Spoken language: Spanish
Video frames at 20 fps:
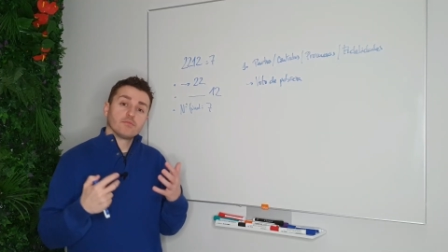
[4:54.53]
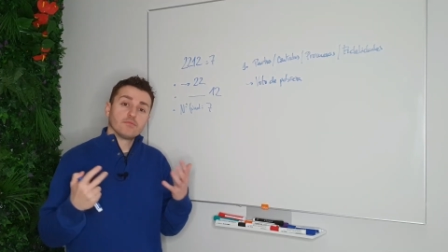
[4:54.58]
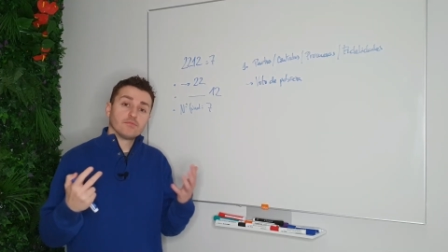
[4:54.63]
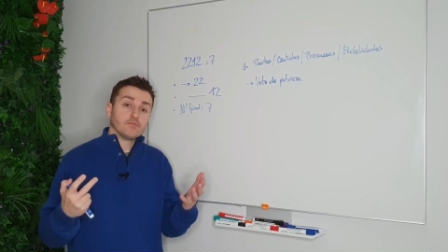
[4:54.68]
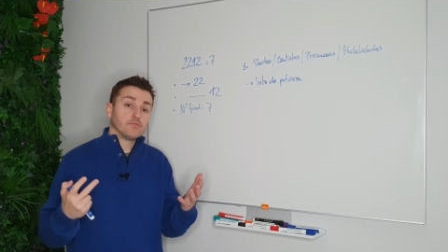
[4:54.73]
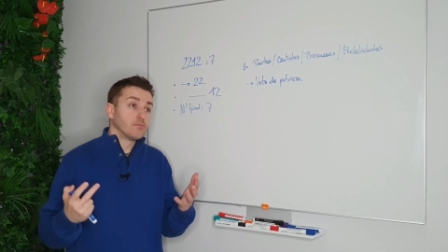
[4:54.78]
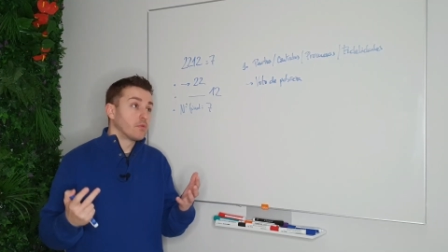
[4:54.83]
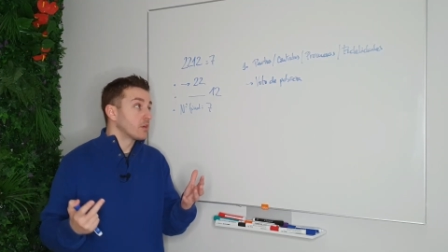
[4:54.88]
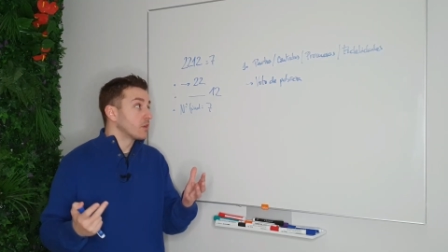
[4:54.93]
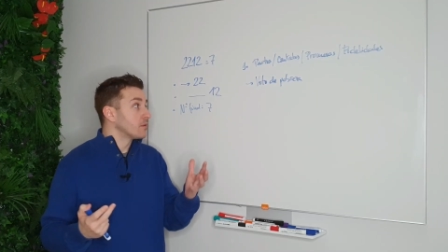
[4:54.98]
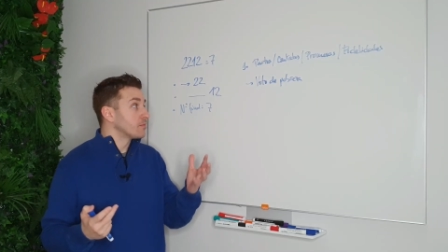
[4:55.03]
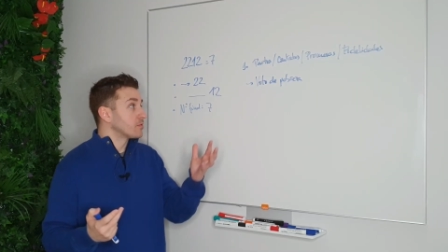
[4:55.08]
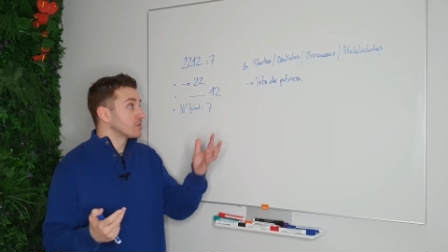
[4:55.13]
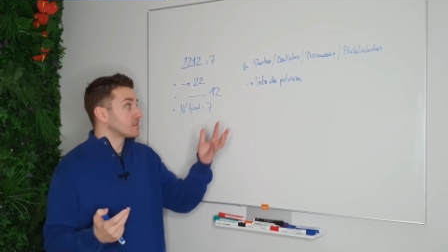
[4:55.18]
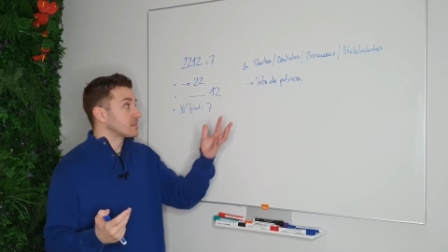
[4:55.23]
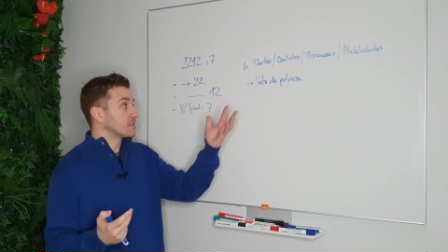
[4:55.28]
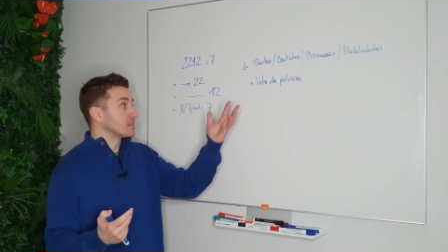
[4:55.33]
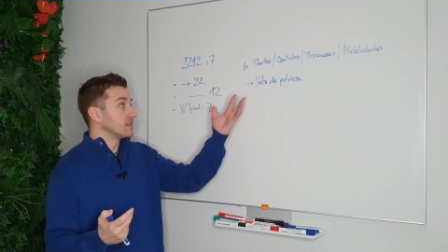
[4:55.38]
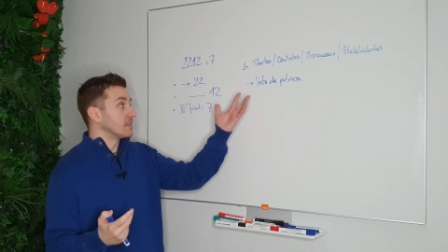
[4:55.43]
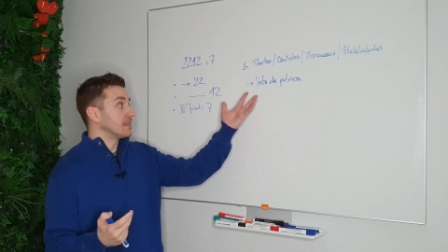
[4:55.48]
bueno,
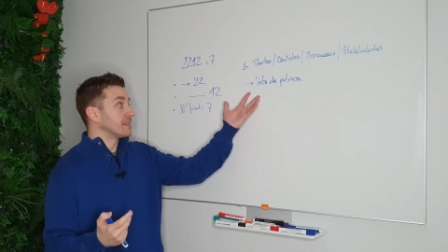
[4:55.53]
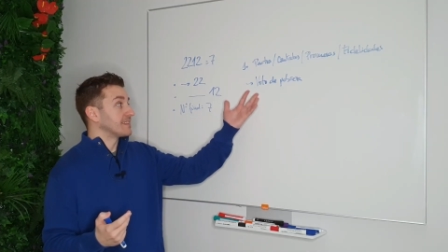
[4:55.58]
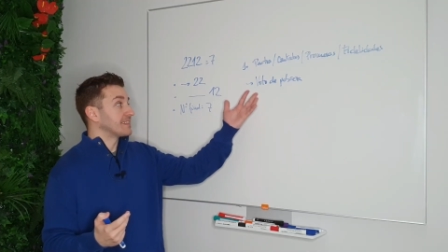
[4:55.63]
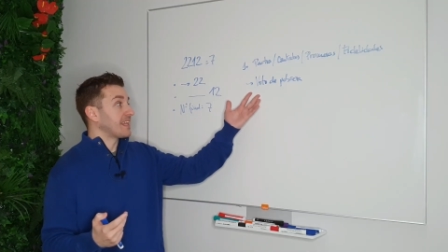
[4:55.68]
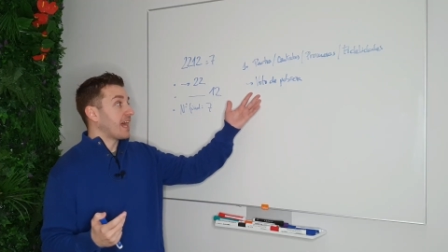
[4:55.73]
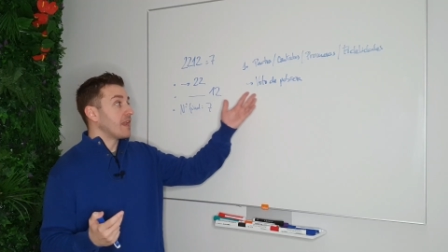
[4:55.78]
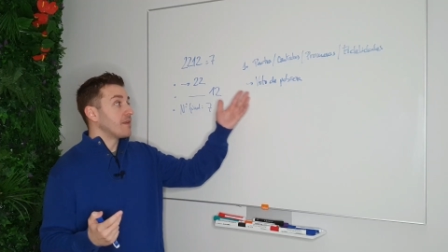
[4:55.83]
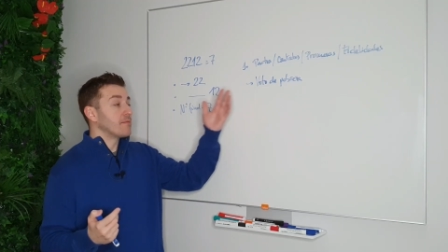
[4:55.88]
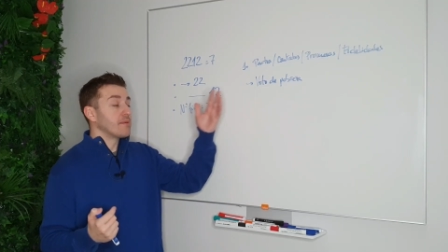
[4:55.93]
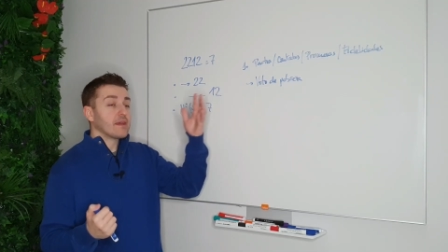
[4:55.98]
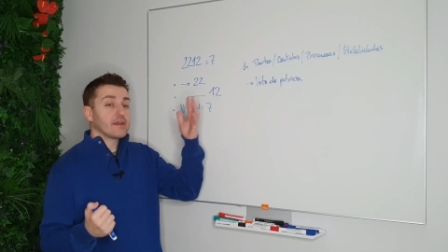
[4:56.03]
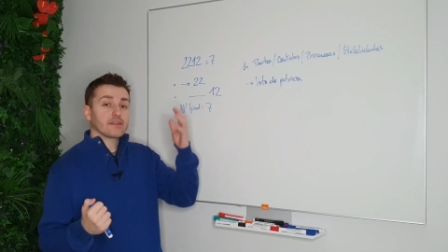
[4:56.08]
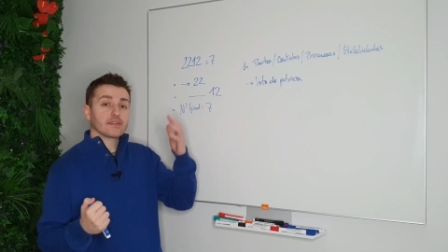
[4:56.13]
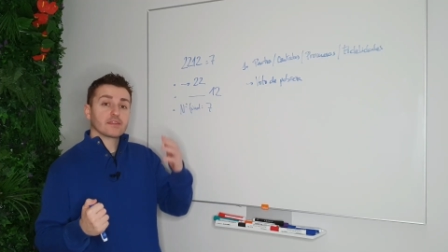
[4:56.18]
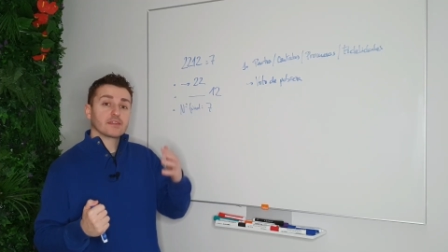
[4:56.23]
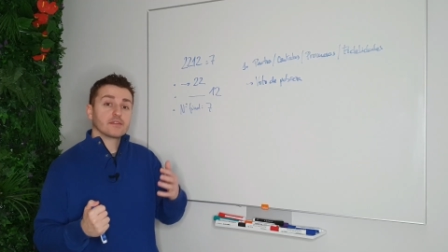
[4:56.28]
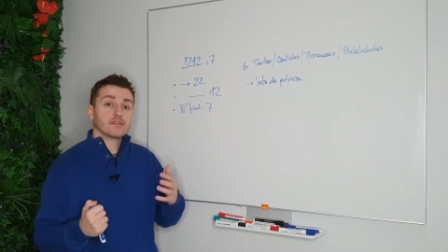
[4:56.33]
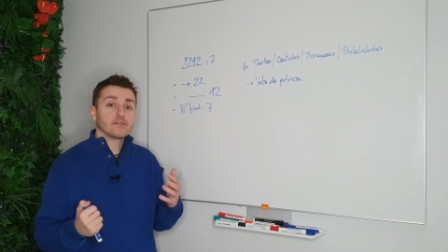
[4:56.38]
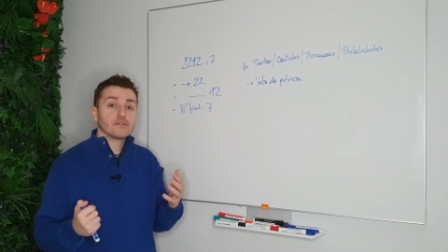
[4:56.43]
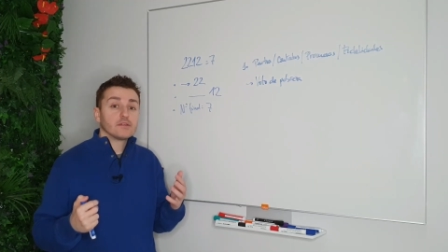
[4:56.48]
pues eh, tal
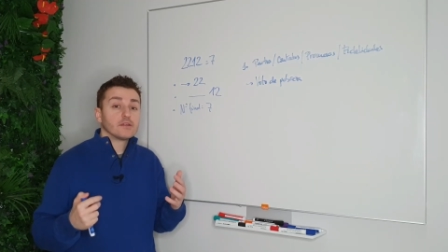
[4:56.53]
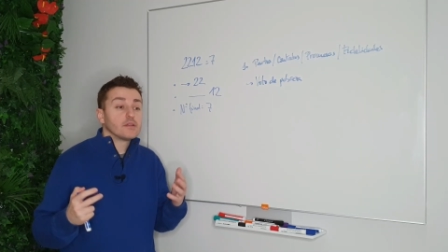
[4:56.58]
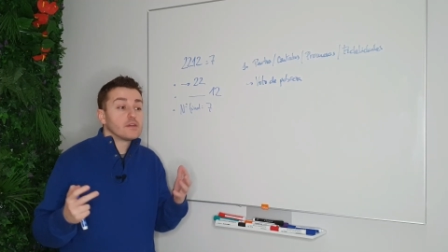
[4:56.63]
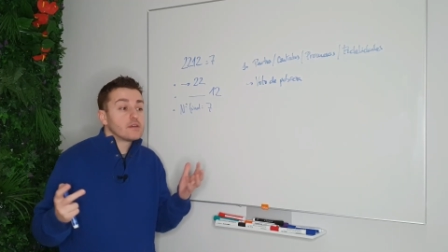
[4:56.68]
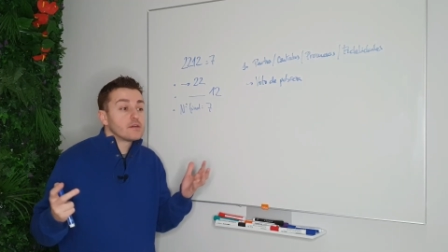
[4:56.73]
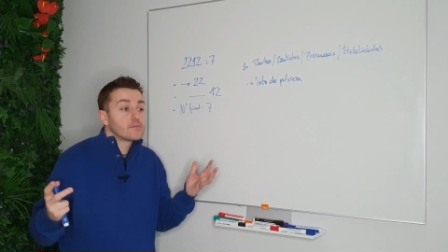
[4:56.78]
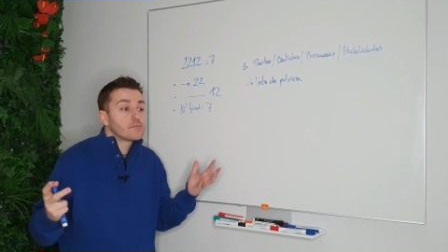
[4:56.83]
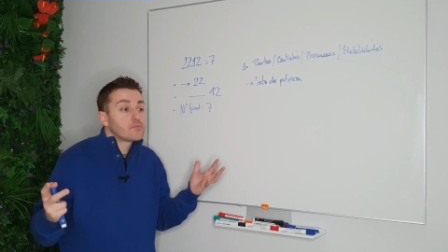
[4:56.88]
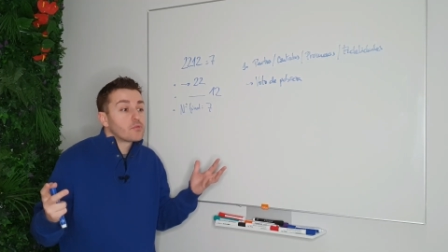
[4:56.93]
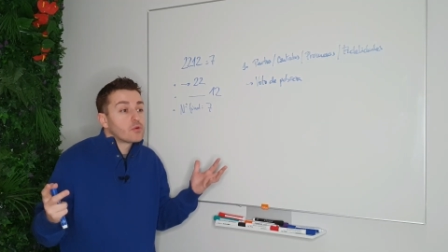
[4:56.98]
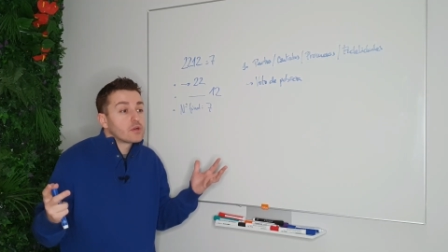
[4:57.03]
vez eh,